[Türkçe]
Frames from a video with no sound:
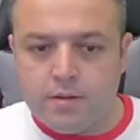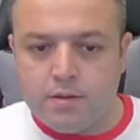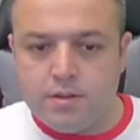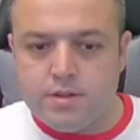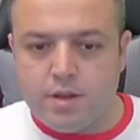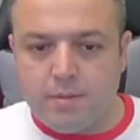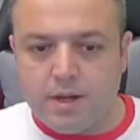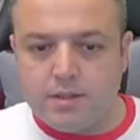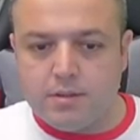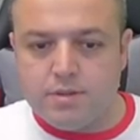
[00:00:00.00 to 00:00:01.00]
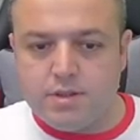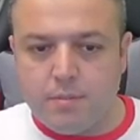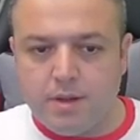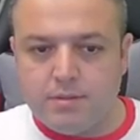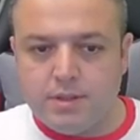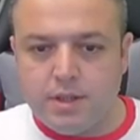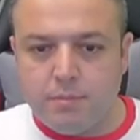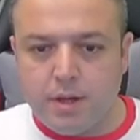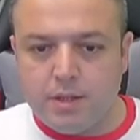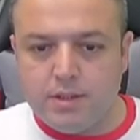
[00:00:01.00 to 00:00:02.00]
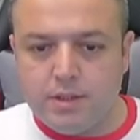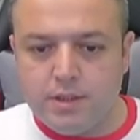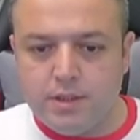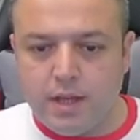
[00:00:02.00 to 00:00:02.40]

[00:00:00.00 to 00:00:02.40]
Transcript: Hıza baktığımız zaman yine Maldini iyi.